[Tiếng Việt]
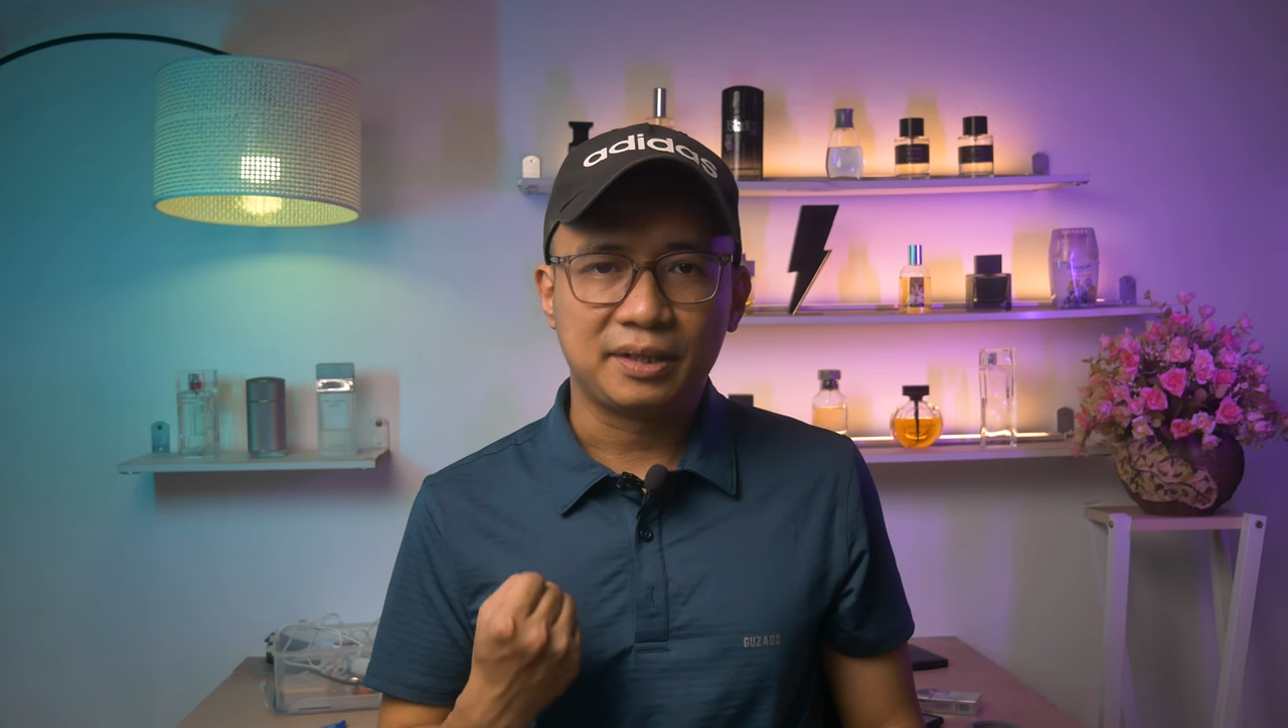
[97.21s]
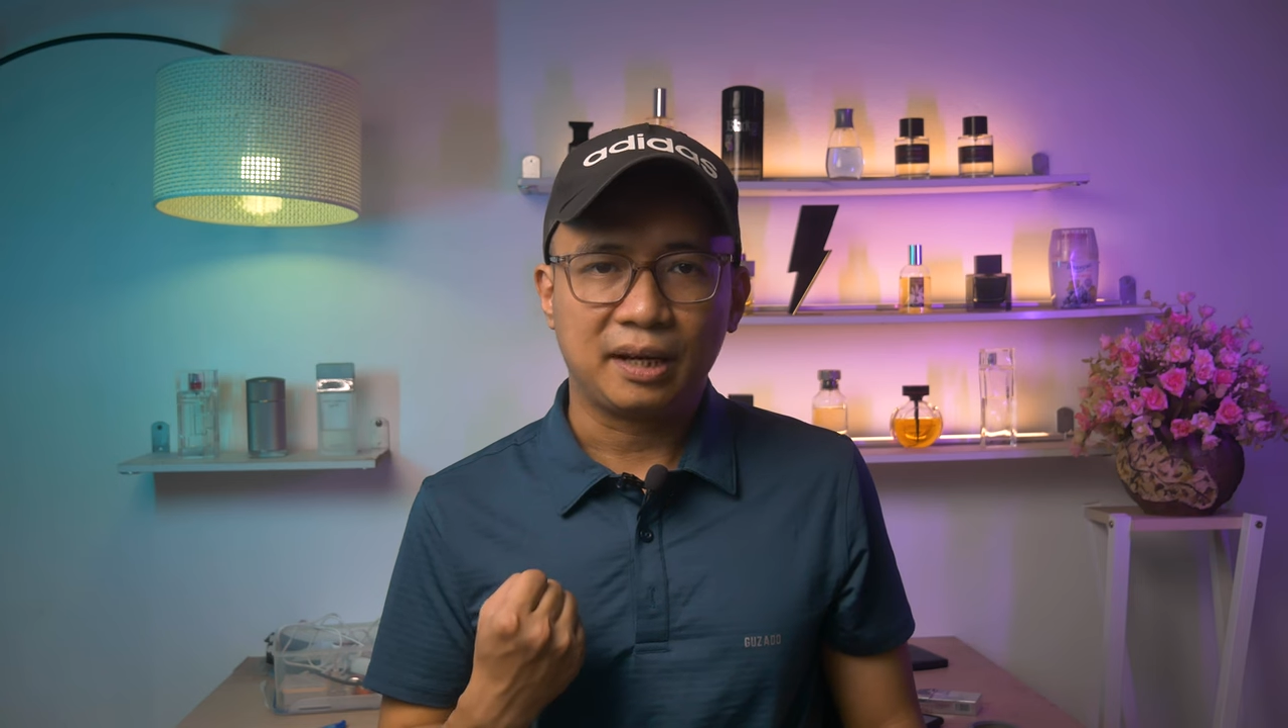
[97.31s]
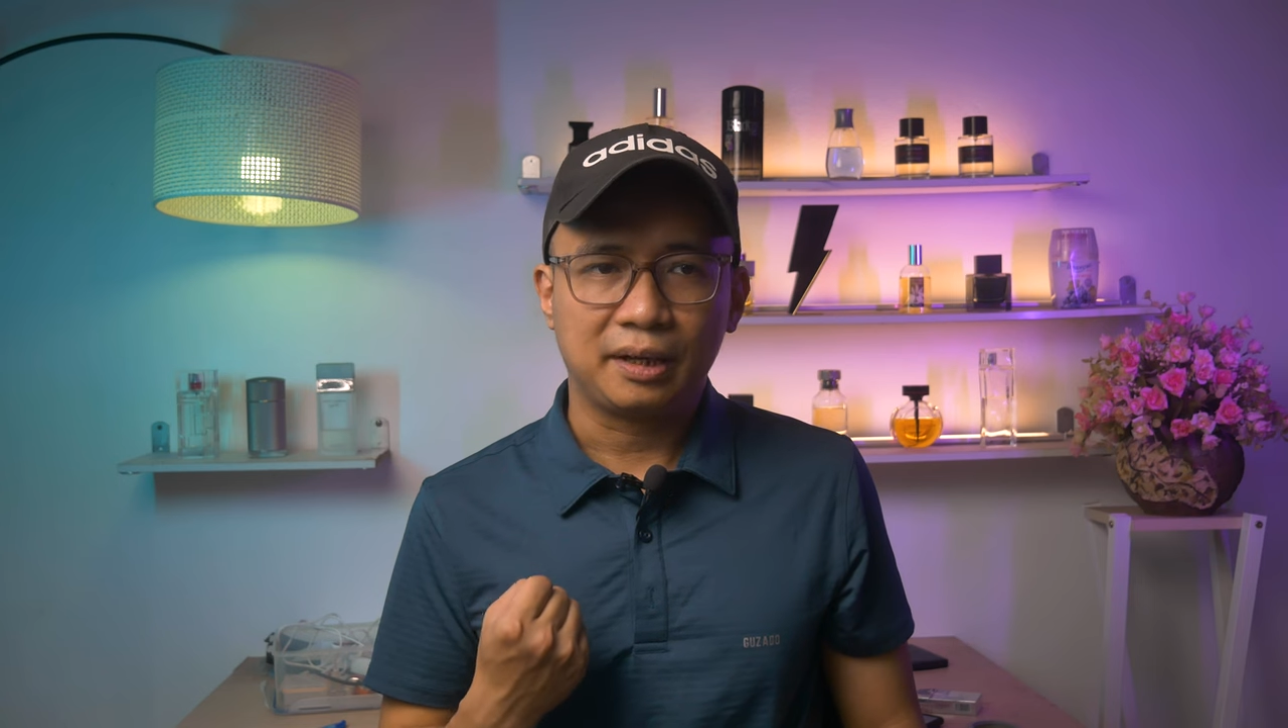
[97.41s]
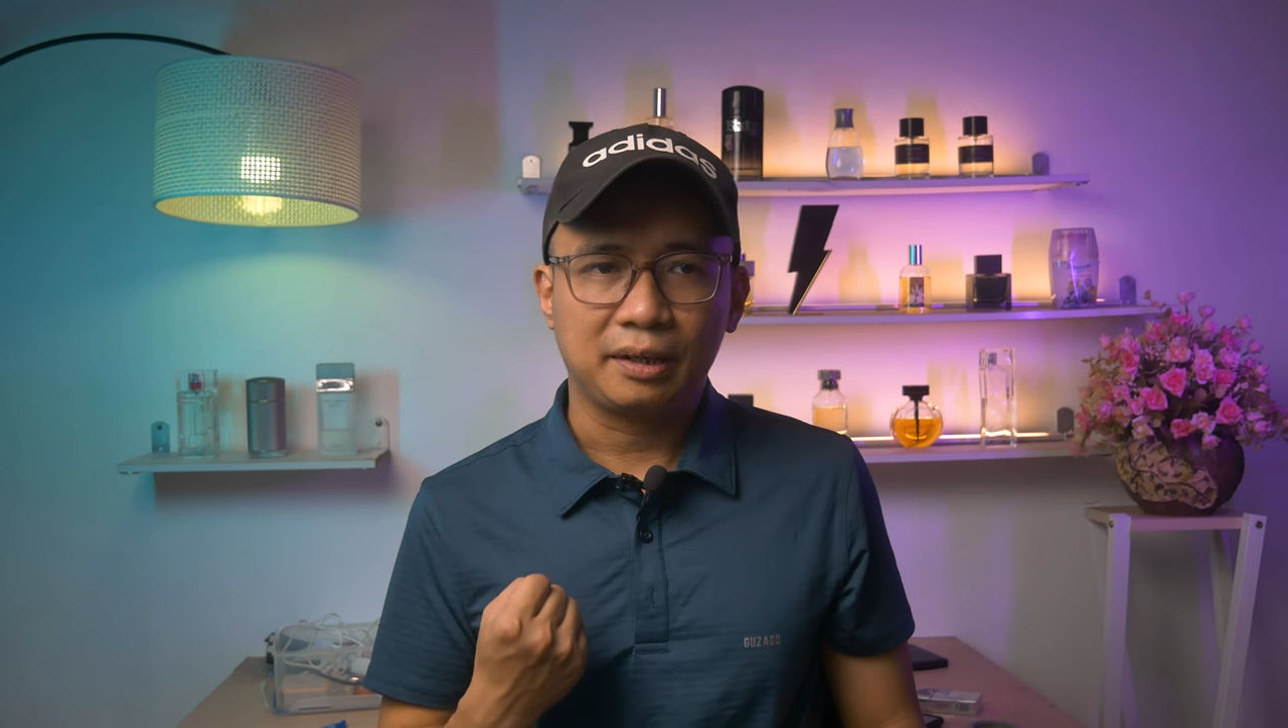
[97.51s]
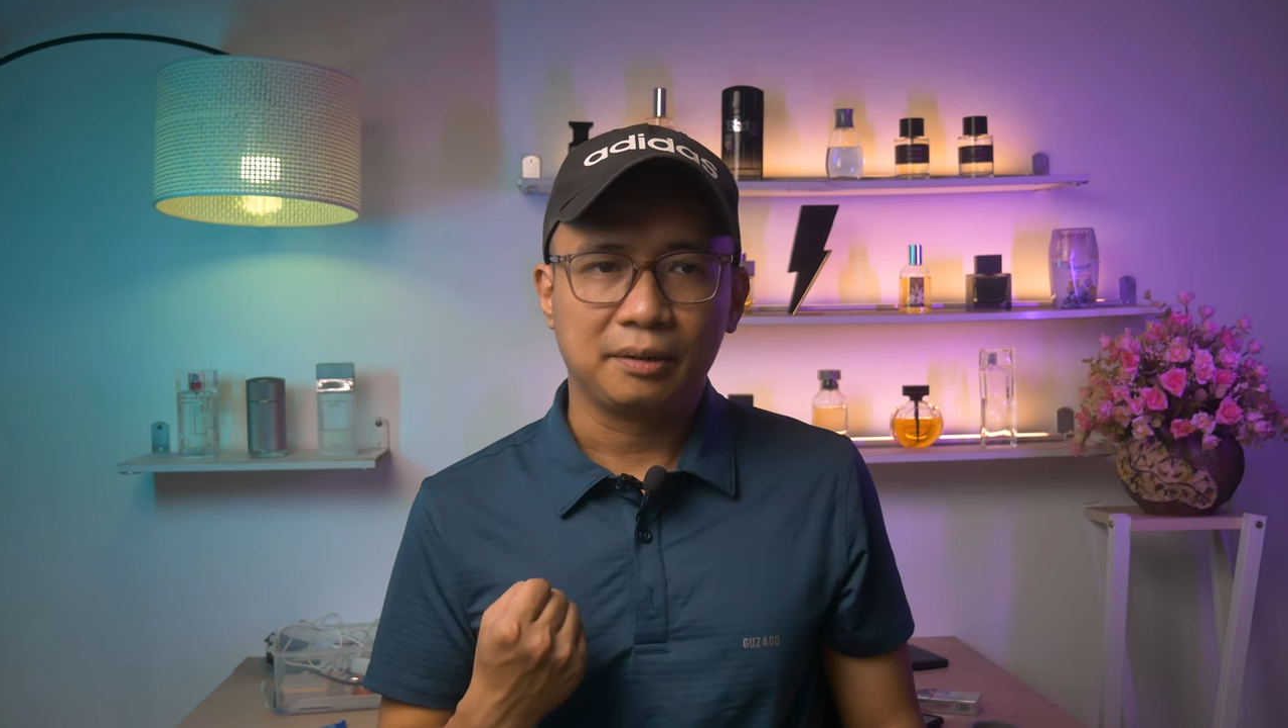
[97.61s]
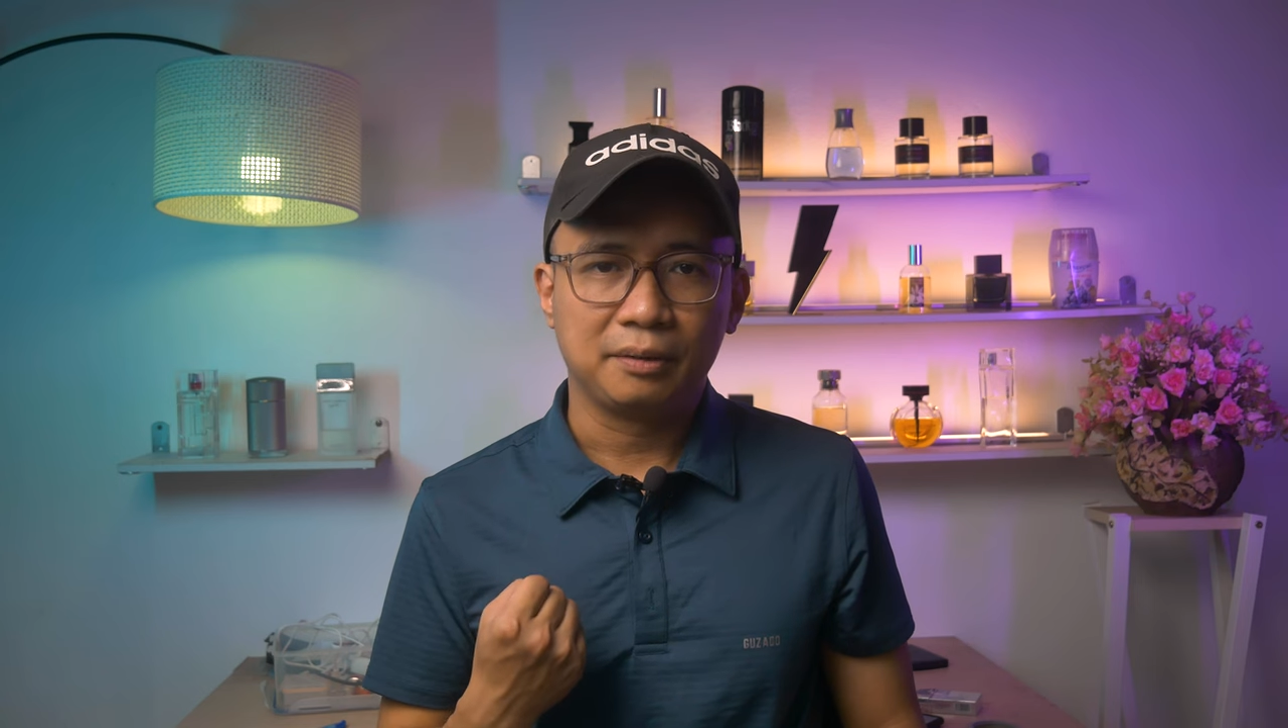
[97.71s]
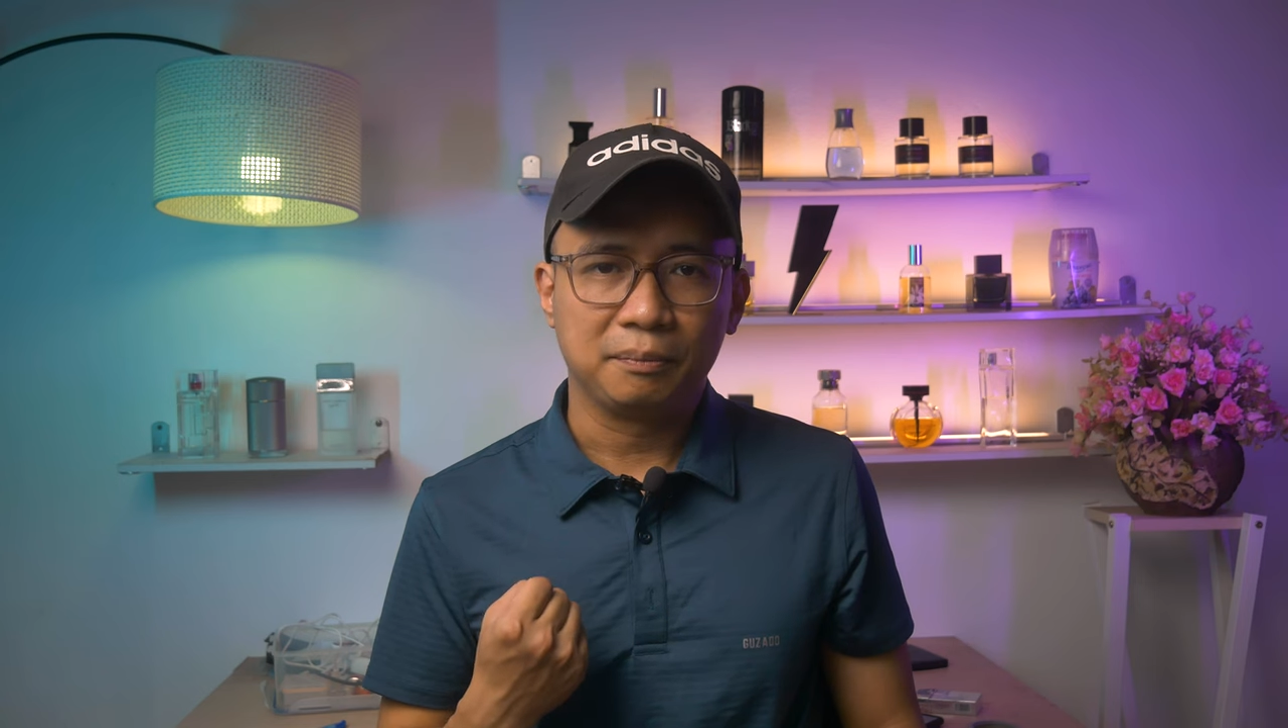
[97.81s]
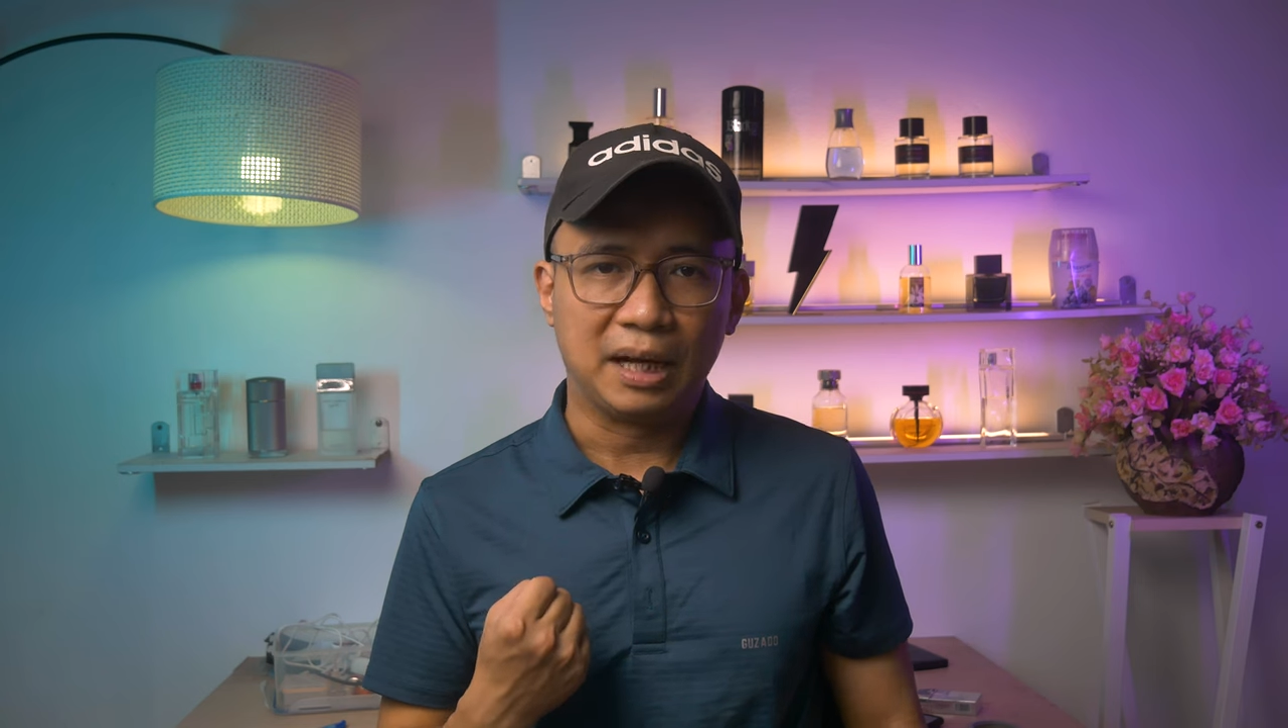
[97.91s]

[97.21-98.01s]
chai